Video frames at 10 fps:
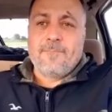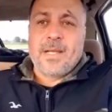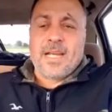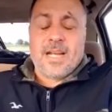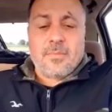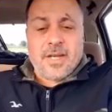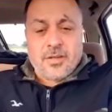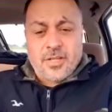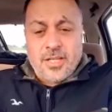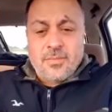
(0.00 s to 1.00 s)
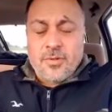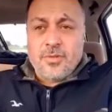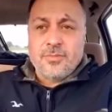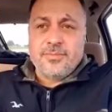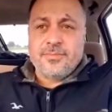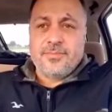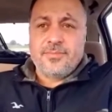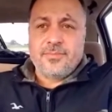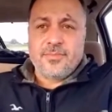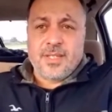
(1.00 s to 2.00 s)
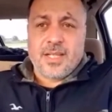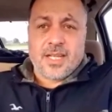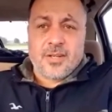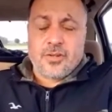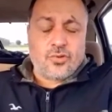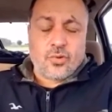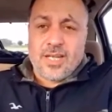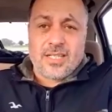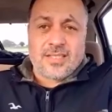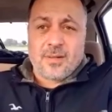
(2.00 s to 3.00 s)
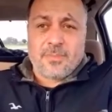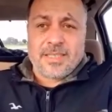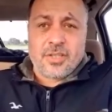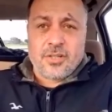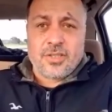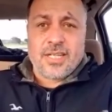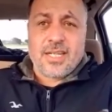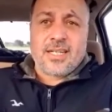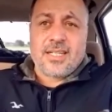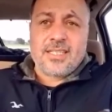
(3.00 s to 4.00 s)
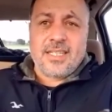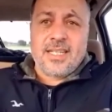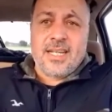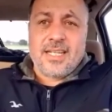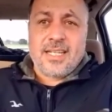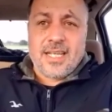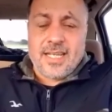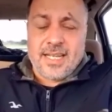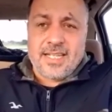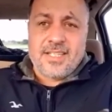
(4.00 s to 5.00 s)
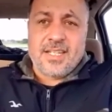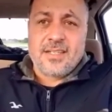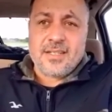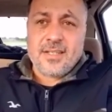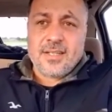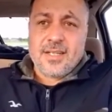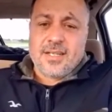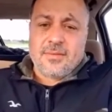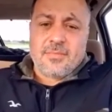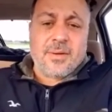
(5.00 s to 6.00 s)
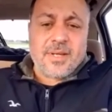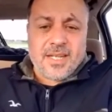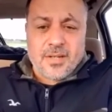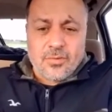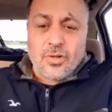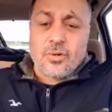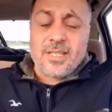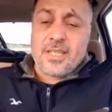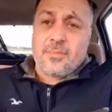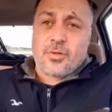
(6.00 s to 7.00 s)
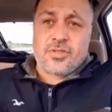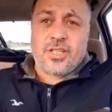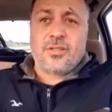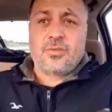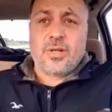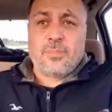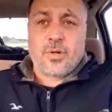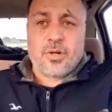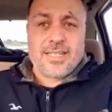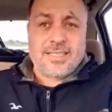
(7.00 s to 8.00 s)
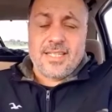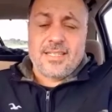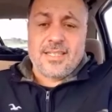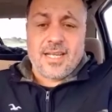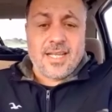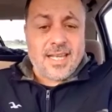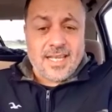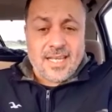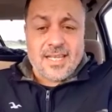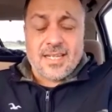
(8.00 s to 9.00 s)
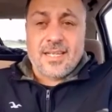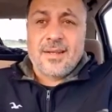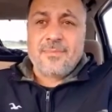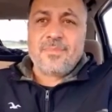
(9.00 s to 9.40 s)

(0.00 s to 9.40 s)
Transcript: en el periodismo, que no suele ser patriota en Argentina ni de derecha, más bien en un 90% es progresista y de izquierda,